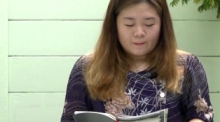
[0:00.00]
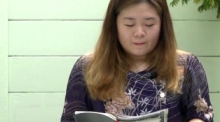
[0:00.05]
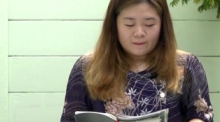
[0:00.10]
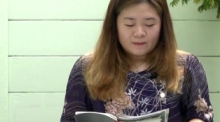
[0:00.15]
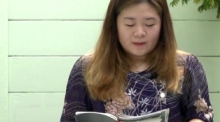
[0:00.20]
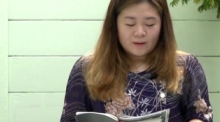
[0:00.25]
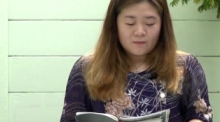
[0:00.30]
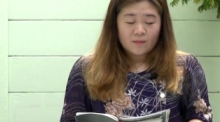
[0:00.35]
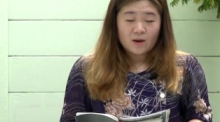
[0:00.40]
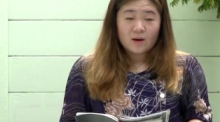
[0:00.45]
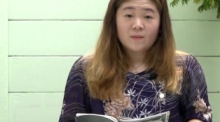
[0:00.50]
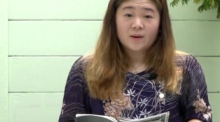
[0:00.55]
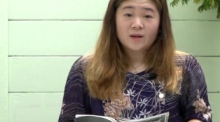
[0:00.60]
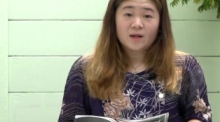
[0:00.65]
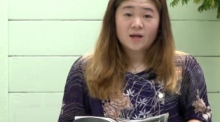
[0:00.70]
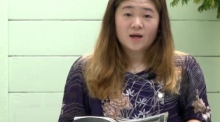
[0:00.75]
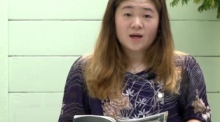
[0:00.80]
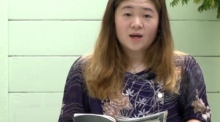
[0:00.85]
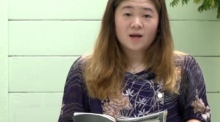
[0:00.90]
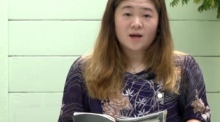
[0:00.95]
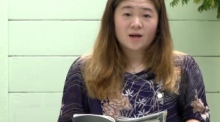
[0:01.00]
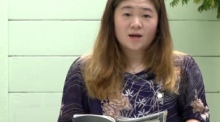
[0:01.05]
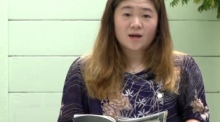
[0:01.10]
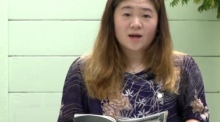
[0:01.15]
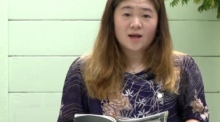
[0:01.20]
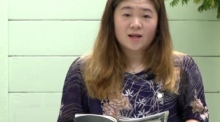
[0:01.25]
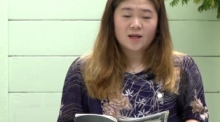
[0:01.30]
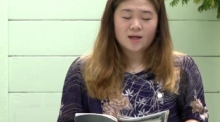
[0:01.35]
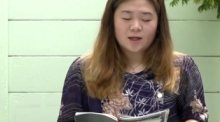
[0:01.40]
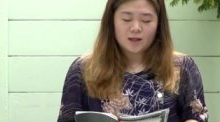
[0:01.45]
Tema pada
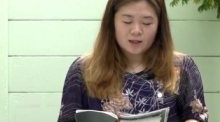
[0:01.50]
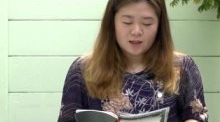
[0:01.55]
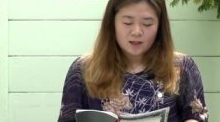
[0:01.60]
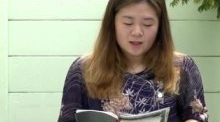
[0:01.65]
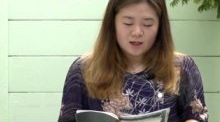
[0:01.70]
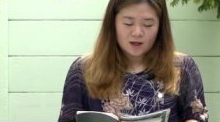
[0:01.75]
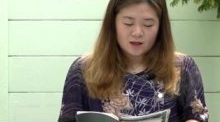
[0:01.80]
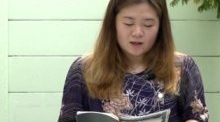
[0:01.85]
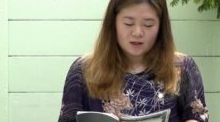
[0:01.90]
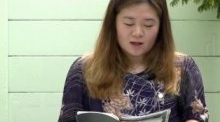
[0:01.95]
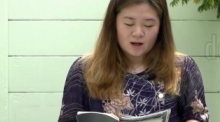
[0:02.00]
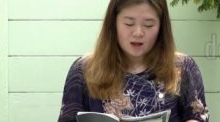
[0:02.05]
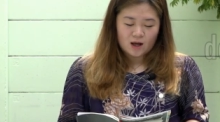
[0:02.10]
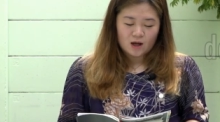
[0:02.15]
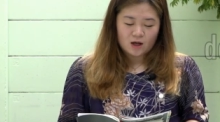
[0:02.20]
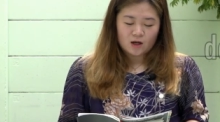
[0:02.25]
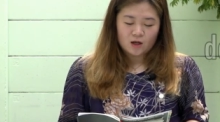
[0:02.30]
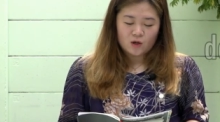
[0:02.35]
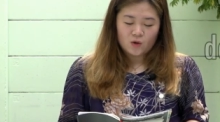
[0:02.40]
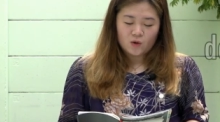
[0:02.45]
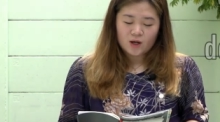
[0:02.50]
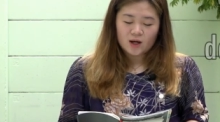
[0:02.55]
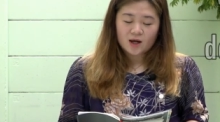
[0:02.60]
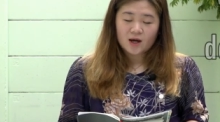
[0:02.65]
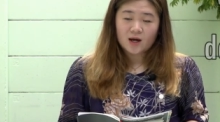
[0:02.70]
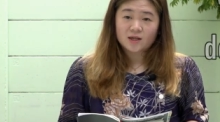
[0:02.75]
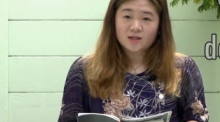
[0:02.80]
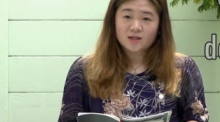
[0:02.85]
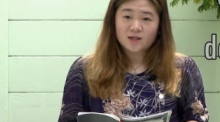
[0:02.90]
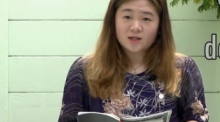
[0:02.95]
kali ini adalah Gelora
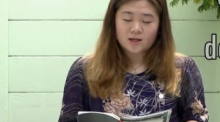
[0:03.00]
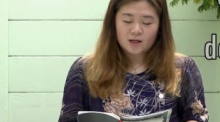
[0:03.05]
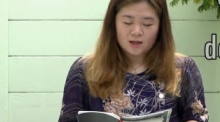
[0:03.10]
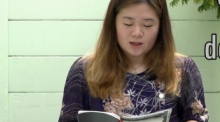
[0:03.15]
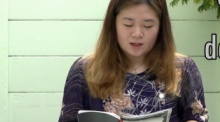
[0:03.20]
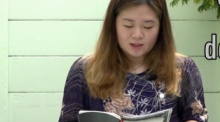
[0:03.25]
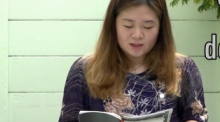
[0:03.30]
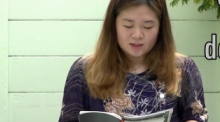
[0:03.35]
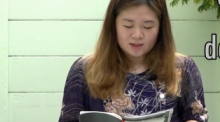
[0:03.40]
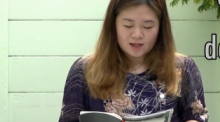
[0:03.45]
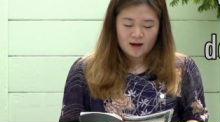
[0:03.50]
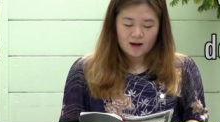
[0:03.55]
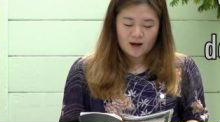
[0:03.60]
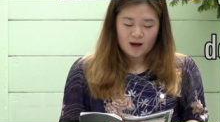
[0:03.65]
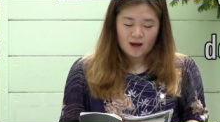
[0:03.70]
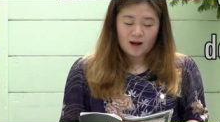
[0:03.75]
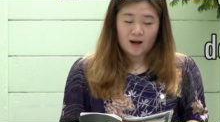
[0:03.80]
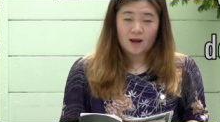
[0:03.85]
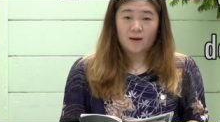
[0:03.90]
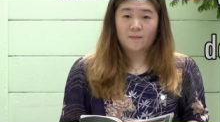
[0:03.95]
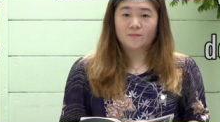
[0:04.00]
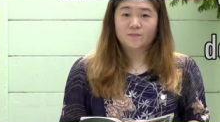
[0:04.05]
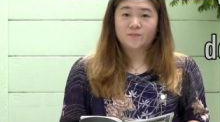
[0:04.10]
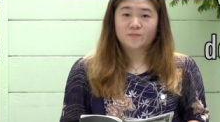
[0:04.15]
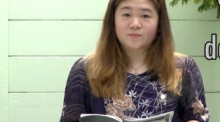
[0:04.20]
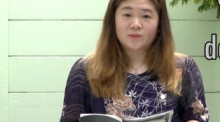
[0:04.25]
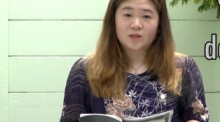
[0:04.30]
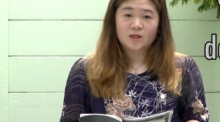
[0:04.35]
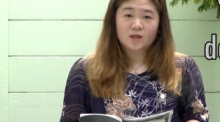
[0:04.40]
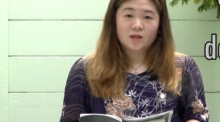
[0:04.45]
Kasih dari Sang Kalam.
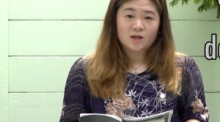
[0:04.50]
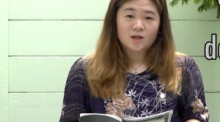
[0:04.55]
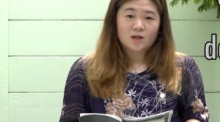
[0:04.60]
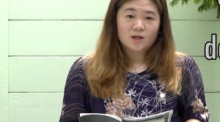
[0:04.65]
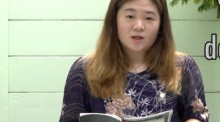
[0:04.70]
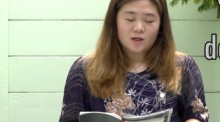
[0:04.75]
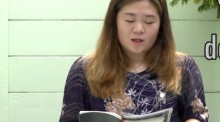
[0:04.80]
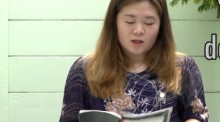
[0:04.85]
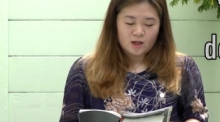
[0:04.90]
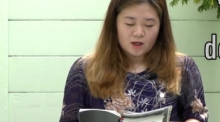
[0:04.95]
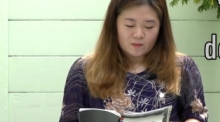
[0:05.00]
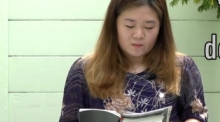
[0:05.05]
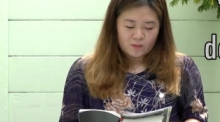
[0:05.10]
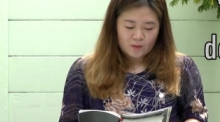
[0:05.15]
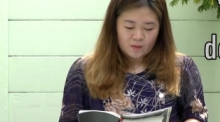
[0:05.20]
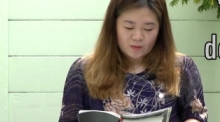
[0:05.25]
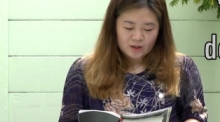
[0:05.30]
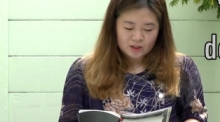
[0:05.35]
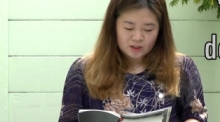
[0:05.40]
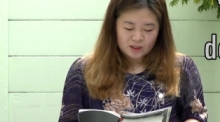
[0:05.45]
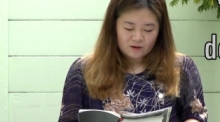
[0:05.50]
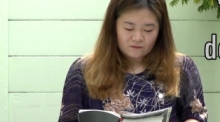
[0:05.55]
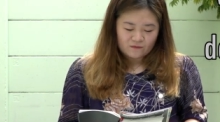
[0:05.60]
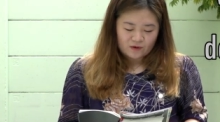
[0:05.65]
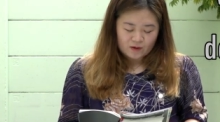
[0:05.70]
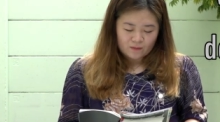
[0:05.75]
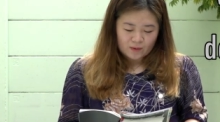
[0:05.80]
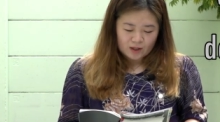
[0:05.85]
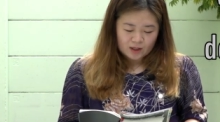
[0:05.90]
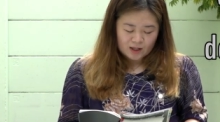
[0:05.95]
Dengan pembacaan
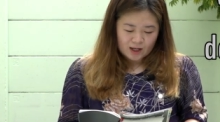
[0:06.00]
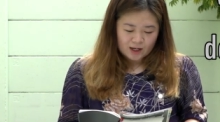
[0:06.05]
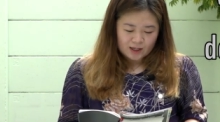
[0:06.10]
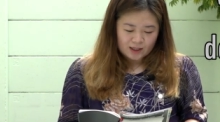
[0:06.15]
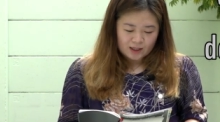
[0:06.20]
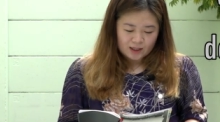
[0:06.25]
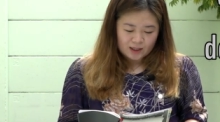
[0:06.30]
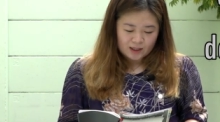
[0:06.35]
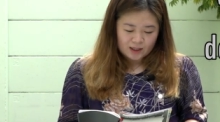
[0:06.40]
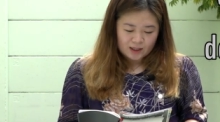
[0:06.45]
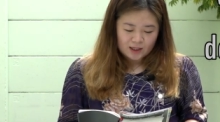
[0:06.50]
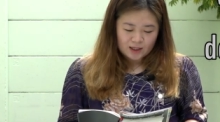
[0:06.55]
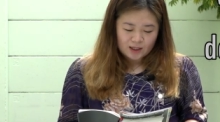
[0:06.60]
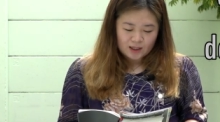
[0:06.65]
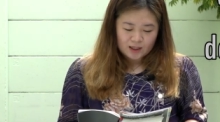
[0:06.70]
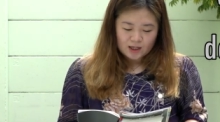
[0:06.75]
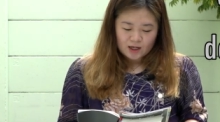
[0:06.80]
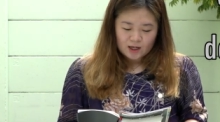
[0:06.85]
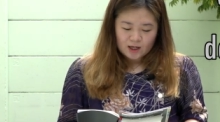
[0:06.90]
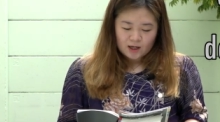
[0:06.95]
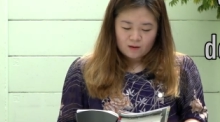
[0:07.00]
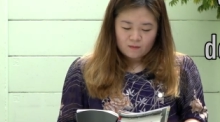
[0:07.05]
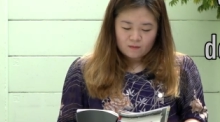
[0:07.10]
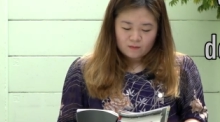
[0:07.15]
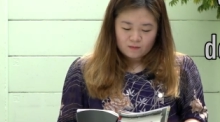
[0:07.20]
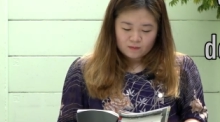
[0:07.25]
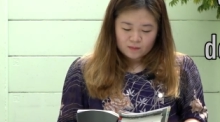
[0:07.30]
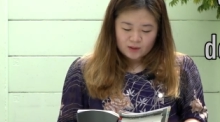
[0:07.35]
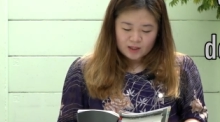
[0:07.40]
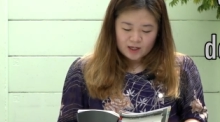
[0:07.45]
firman kali ini,
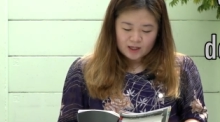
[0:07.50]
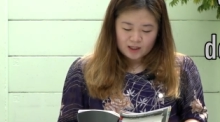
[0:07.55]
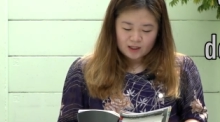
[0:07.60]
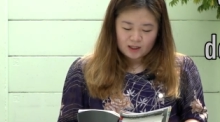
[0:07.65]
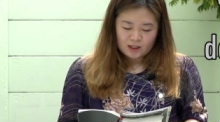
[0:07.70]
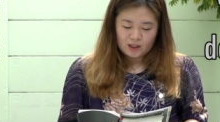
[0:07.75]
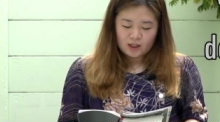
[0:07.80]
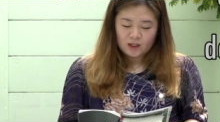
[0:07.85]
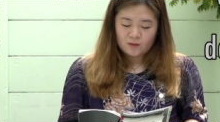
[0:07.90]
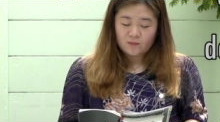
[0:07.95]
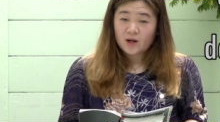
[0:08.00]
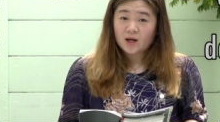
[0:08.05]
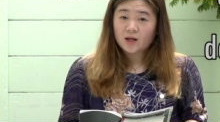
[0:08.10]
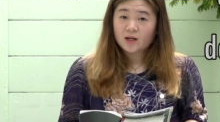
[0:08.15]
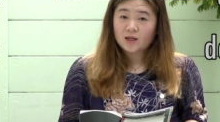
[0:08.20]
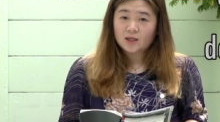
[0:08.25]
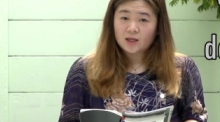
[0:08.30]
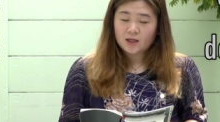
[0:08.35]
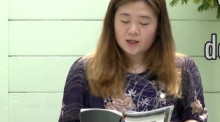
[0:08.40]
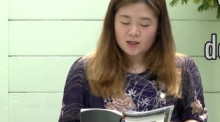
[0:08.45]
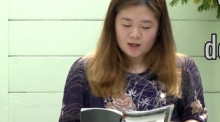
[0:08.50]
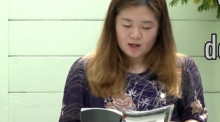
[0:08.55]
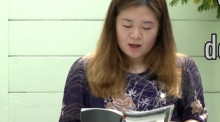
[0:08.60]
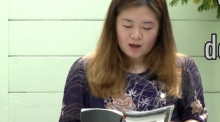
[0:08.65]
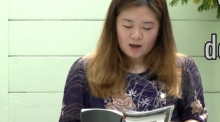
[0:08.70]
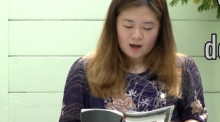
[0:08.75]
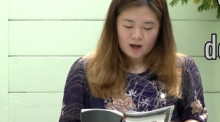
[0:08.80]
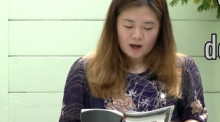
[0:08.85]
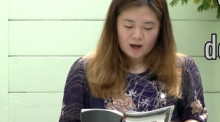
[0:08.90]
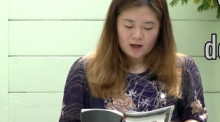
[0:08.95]
dari Ibrani
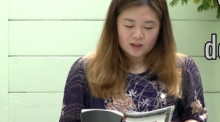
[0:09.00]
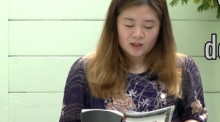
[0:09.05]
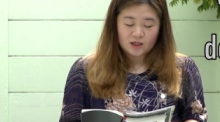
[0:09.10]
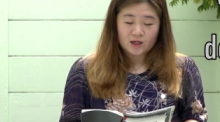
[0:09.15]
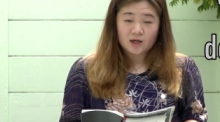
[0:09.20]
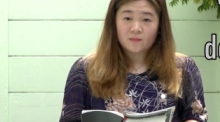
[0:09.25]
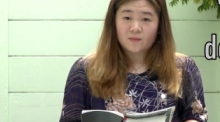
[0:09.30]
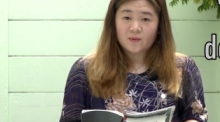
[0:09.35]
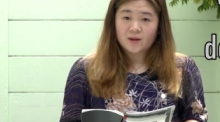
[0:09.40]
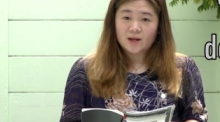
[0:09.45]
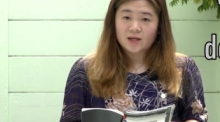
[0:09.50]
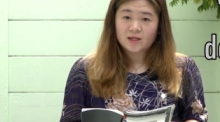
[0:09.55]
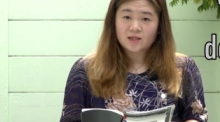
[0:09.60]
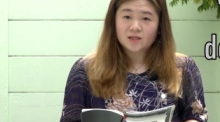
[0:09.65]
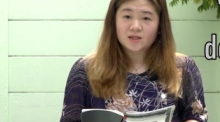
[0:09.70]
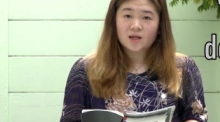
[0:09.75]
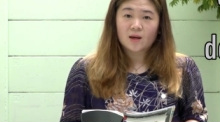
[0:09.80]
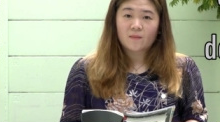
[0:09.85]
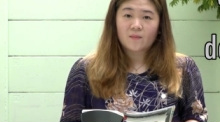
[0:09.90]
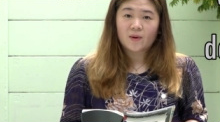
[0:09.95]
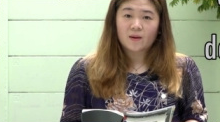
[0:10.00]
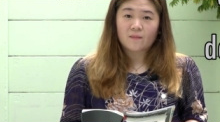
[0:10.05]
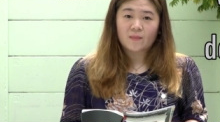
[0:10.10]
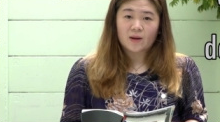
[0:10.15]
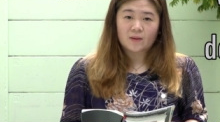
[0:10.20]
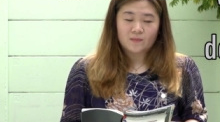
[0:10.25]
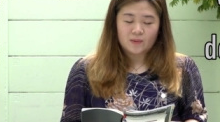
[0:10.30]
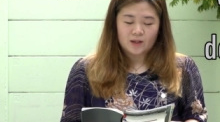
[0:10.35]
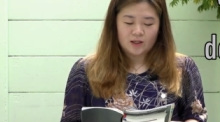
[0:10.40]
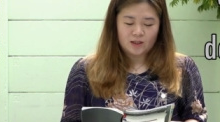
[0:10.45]
3 ayat 13 sampai
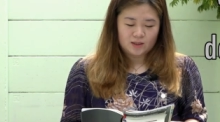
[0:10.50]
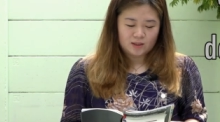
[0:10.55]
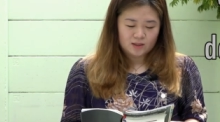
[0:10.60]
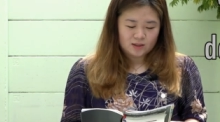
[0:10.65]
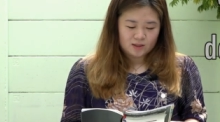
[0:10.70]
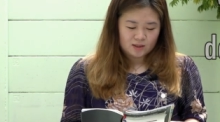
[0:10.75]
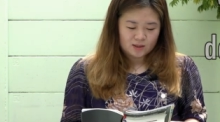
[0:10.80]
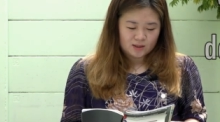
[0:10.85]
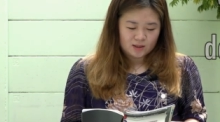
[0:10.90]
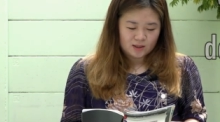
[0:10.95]
14.